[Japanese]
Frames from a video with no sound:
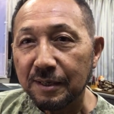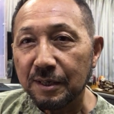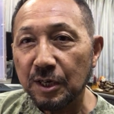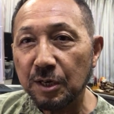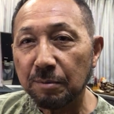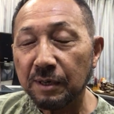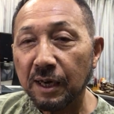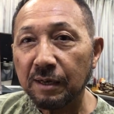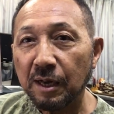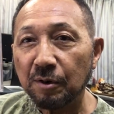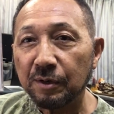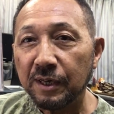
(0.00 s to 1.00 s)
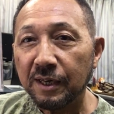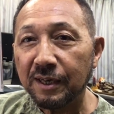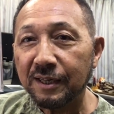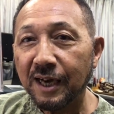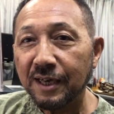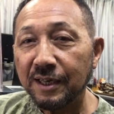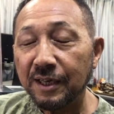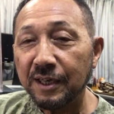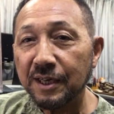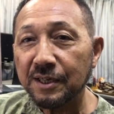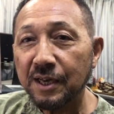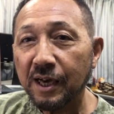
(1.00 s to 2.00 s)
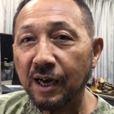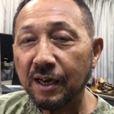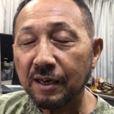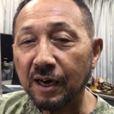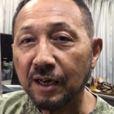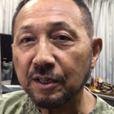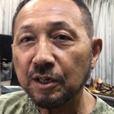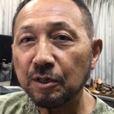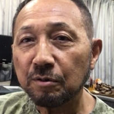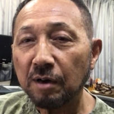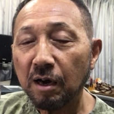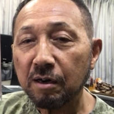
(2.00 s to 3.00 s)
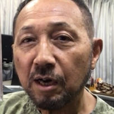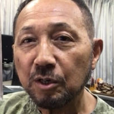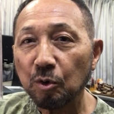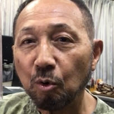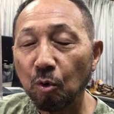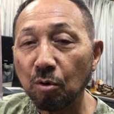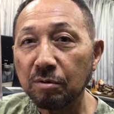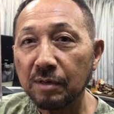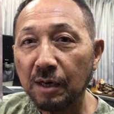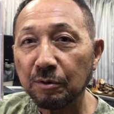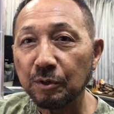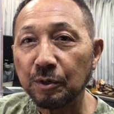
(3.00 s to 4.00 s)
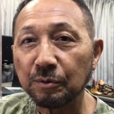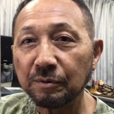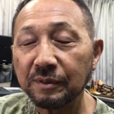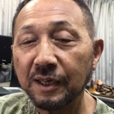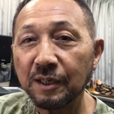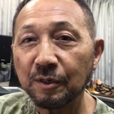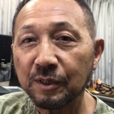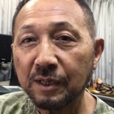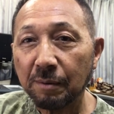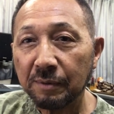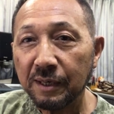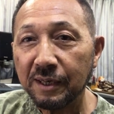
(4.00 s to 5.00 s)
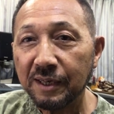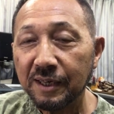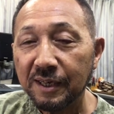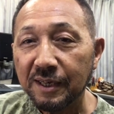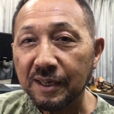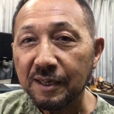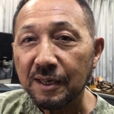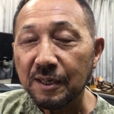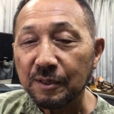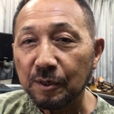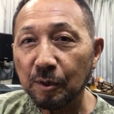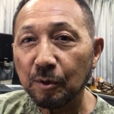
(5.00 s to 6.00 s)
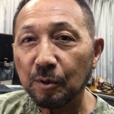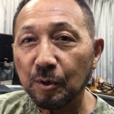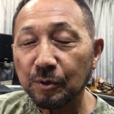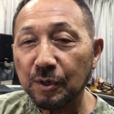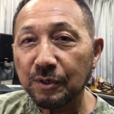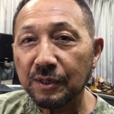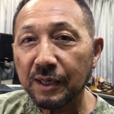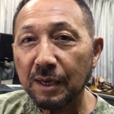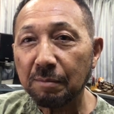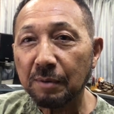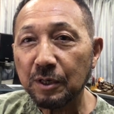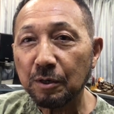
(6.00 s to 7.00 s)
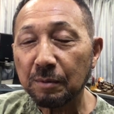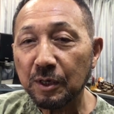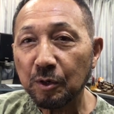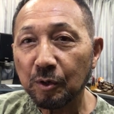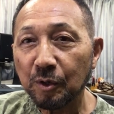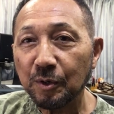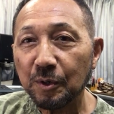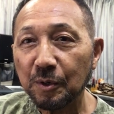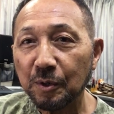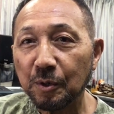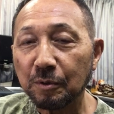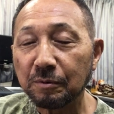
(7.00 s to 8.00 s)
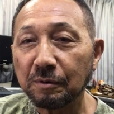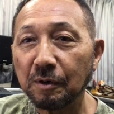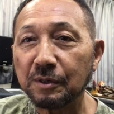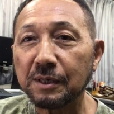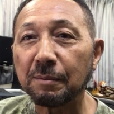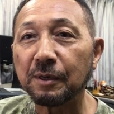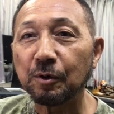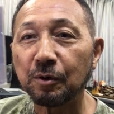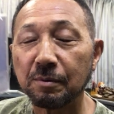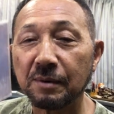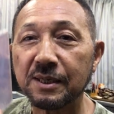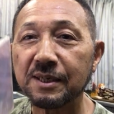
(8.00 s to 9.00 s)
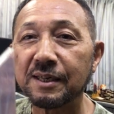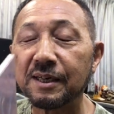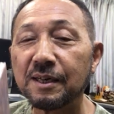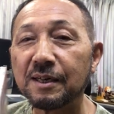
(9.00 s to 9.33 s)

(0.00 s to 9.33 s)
西村直樹第2次世界88カ所音楽巡礼の旅、その訪れた場所場所の曲を収めております。